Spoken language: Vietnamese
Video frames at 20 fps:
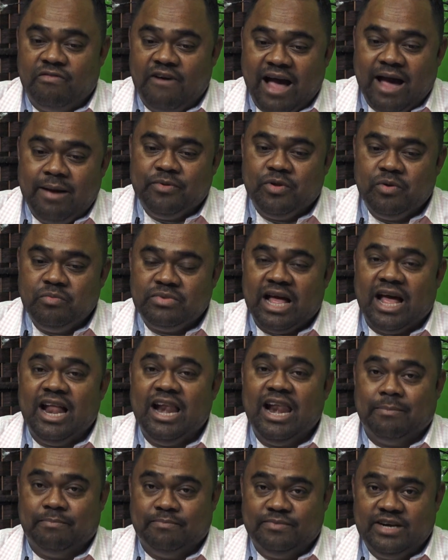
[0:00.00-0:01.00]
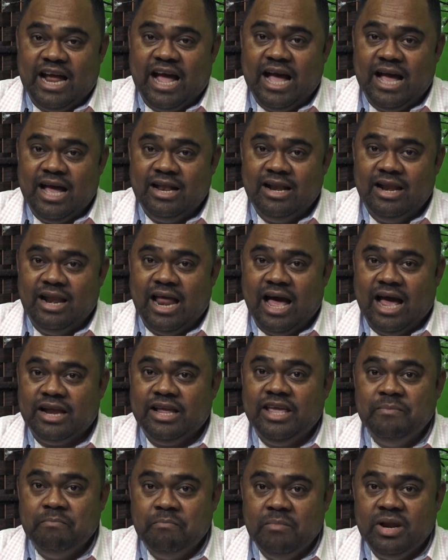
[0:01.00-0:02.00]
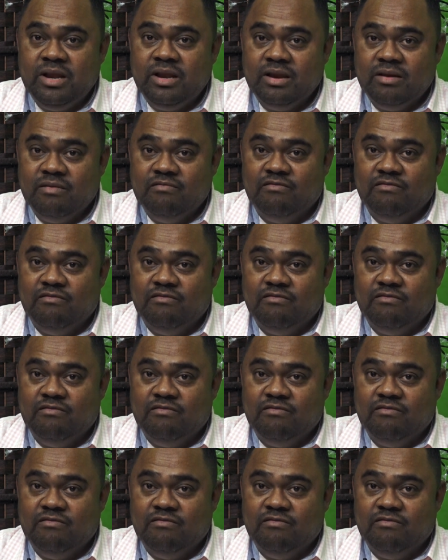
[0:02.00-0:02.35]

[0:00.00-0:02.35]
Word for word: pháp chúng ta lập ra là nghiêm minh